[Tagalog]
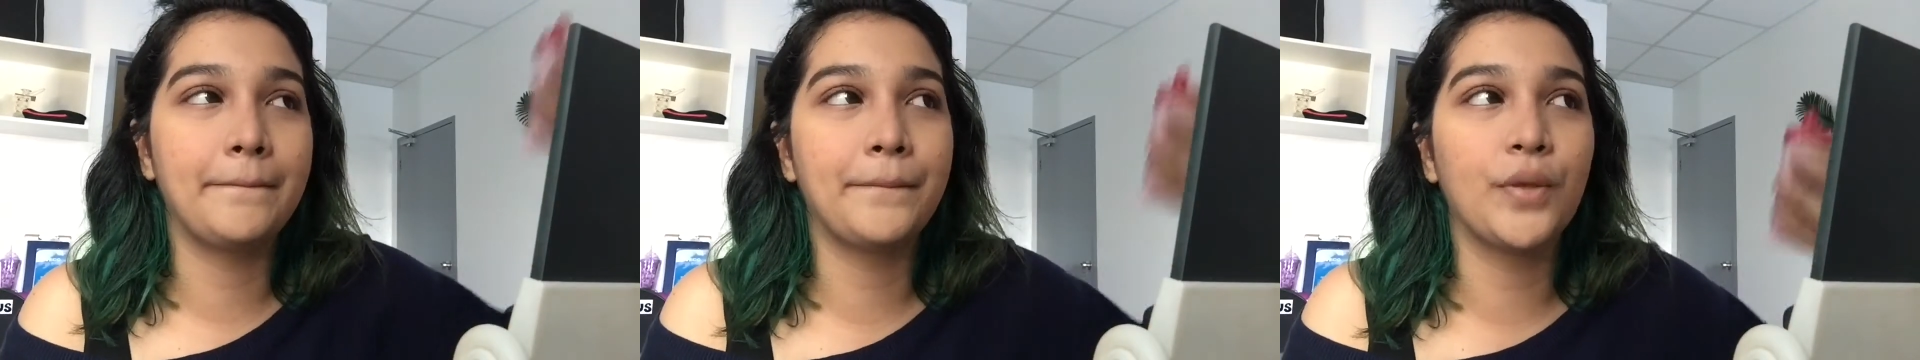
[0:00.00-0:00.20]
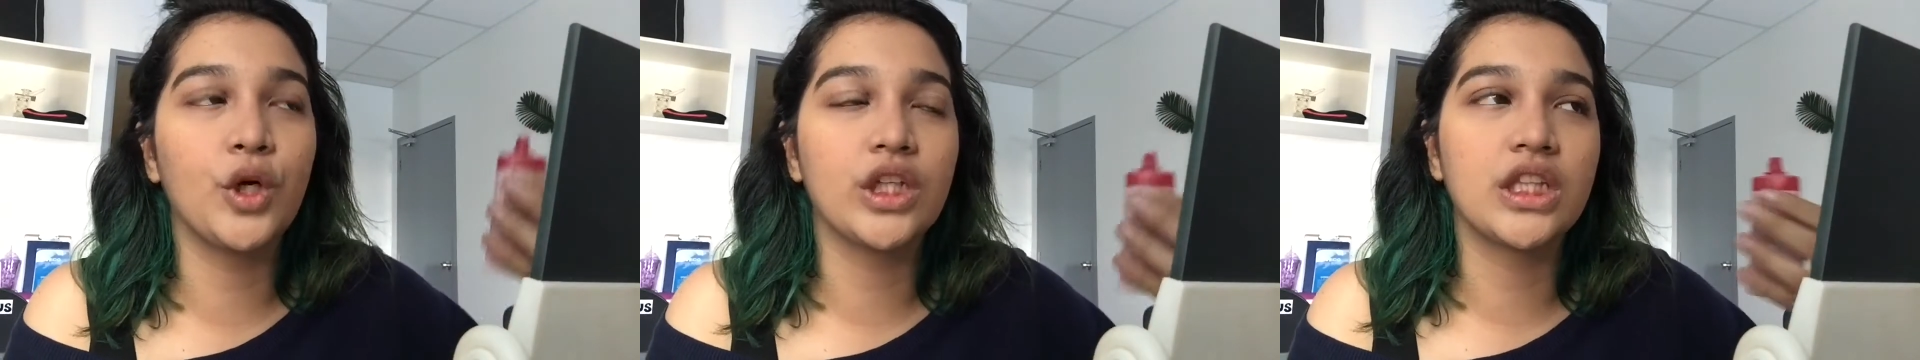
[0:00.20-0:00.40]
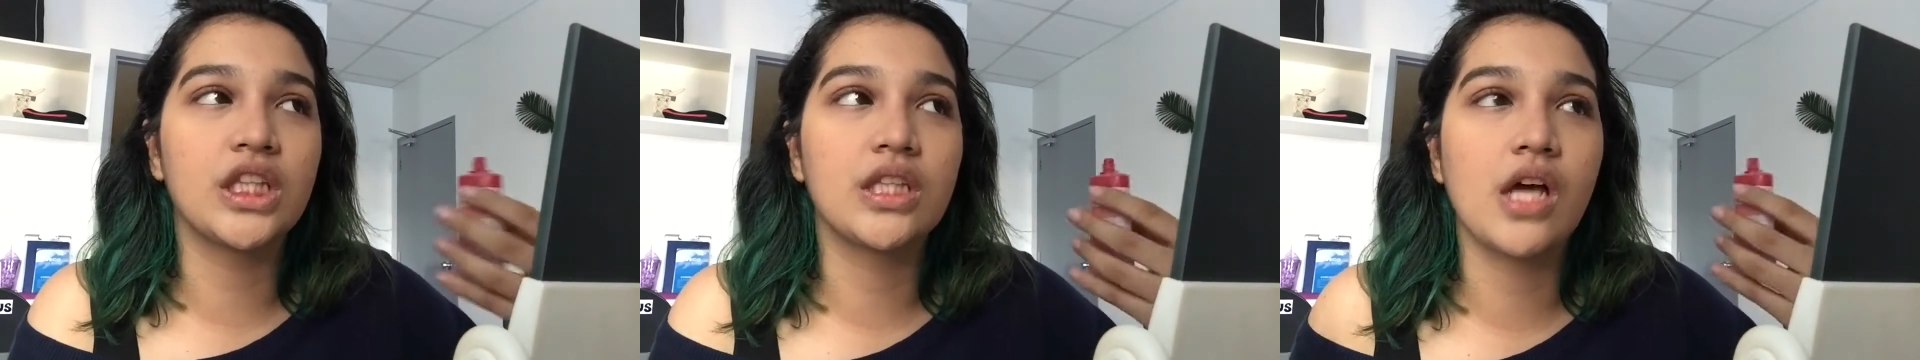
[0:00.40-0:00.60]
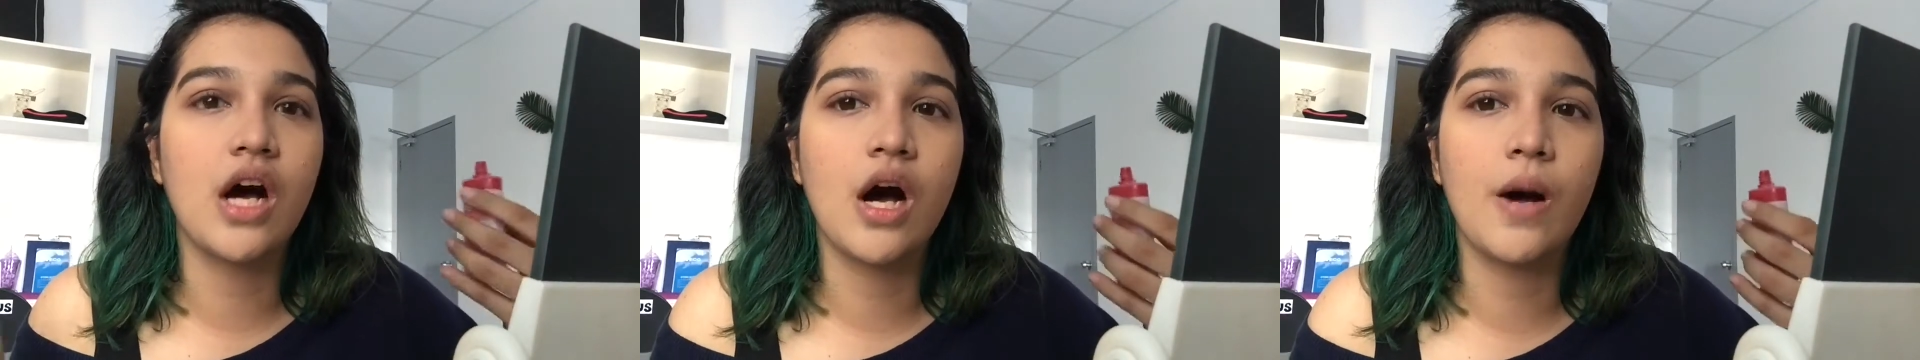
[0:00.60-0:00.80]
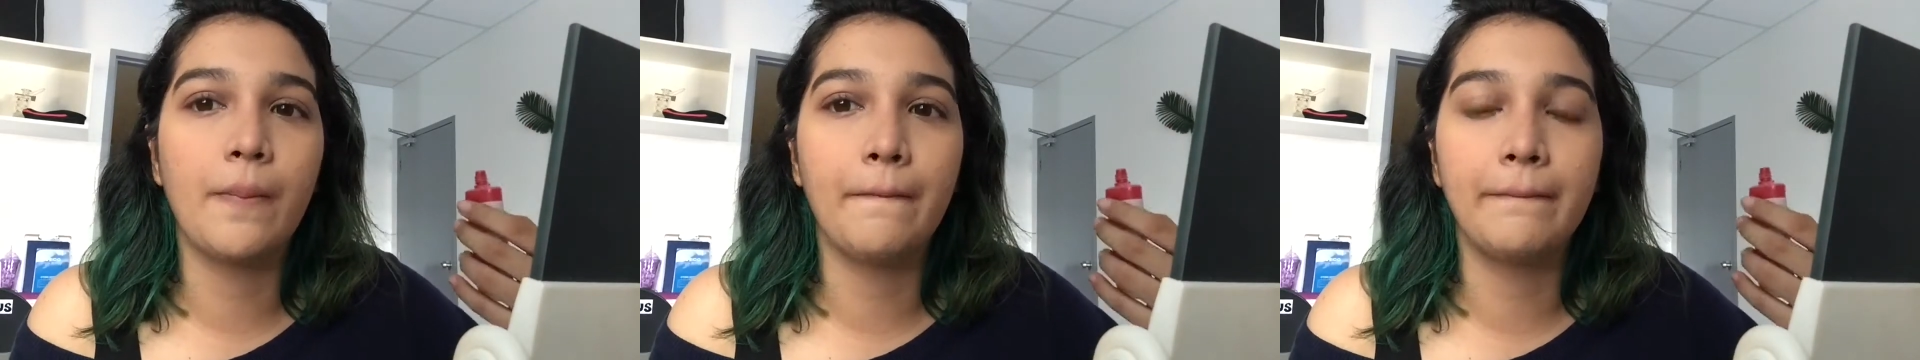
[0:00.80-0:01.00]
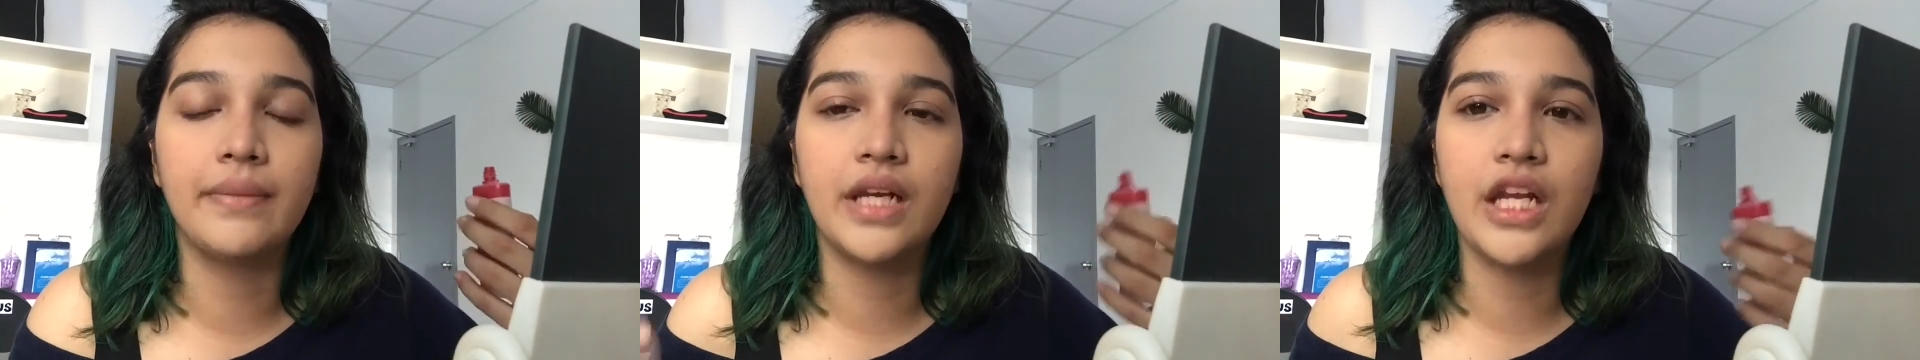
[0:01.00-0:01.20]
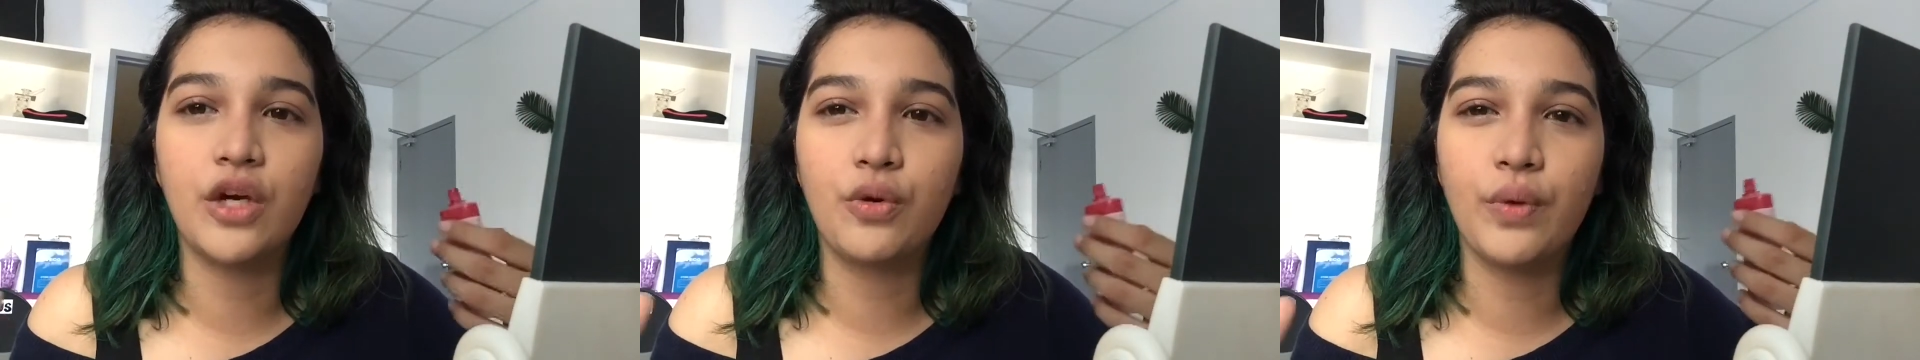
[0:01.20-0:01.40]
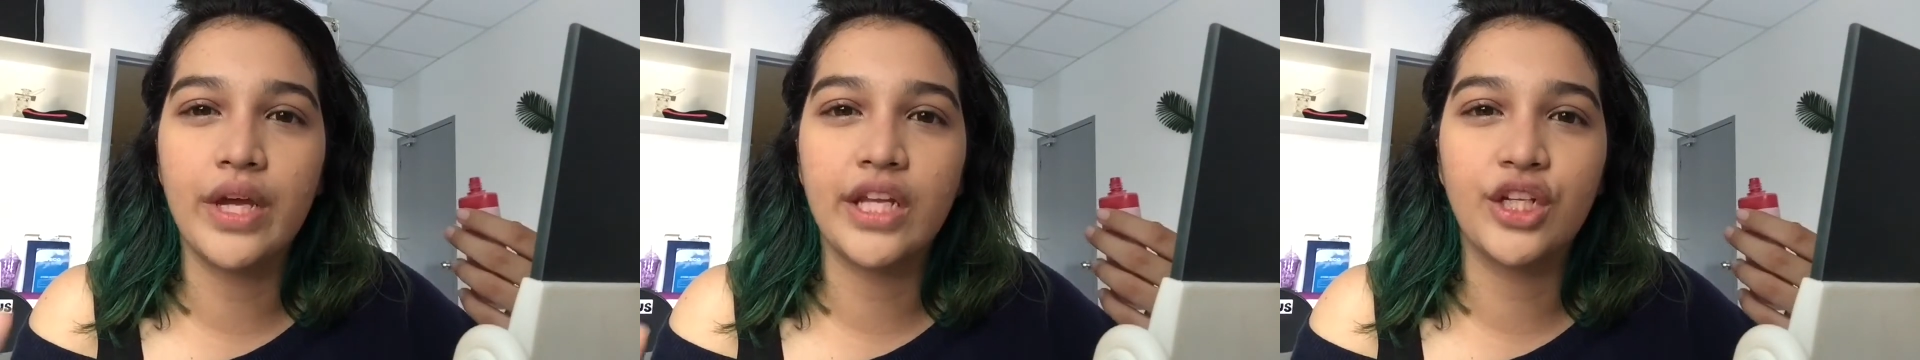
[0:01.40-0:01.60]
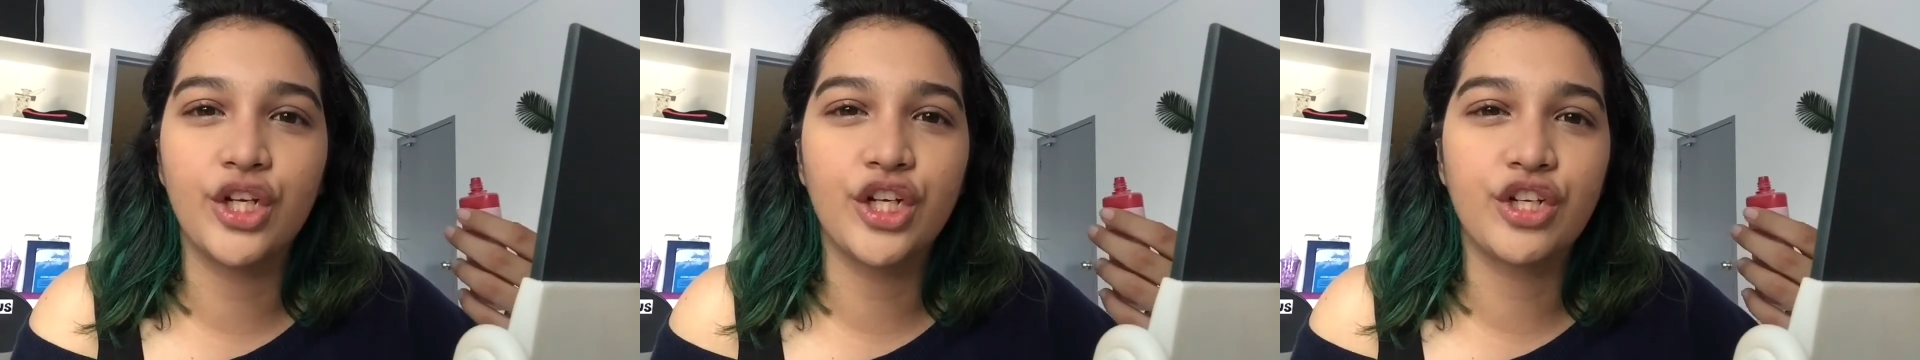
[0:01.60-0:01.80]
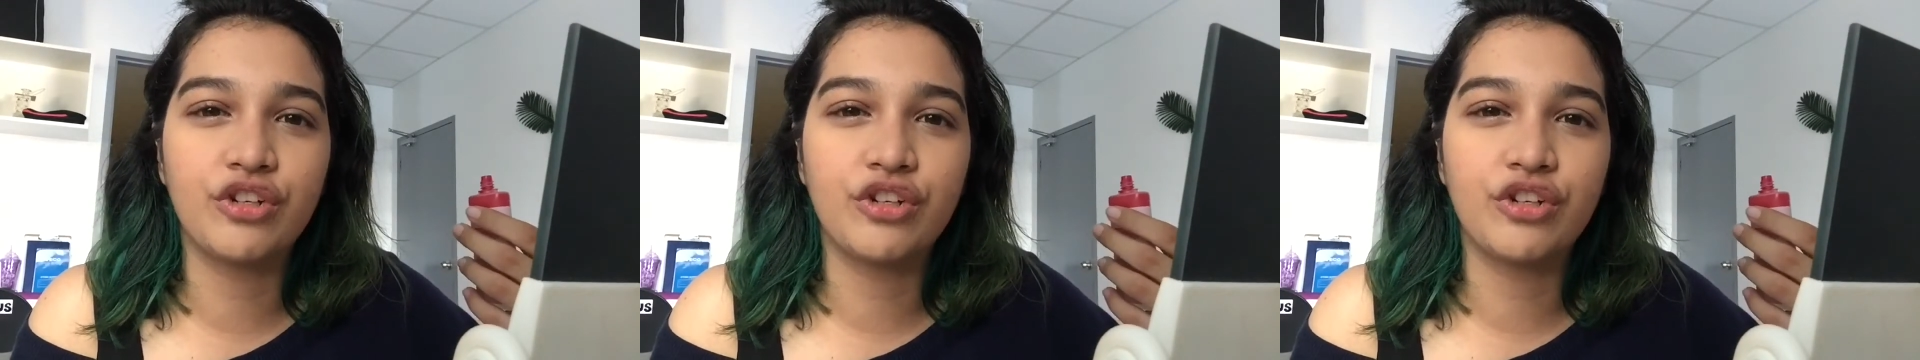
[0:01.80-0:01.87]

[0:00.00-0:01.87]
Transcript: put um, liquid or